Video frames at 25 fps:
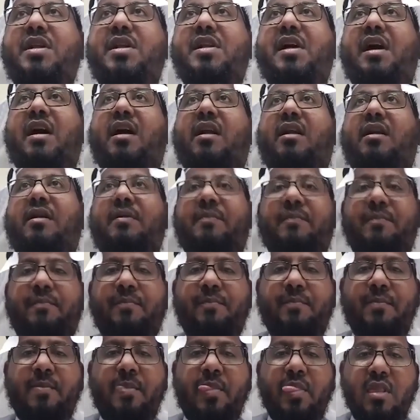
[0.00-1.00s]
ثم
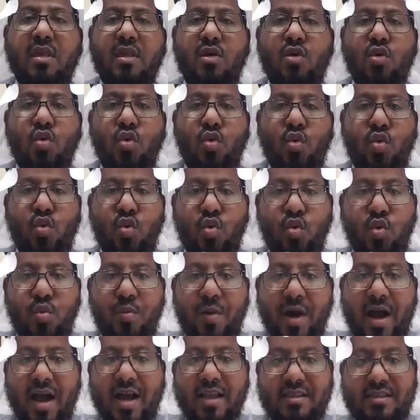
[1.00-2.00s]
تاب عليهم
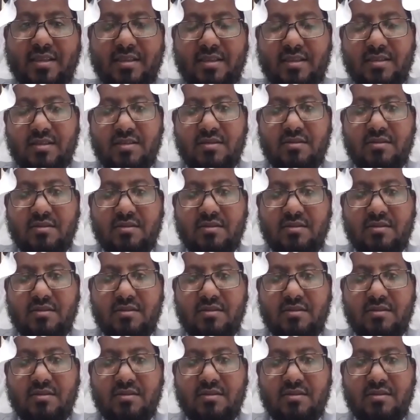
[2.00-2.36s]
ليتوب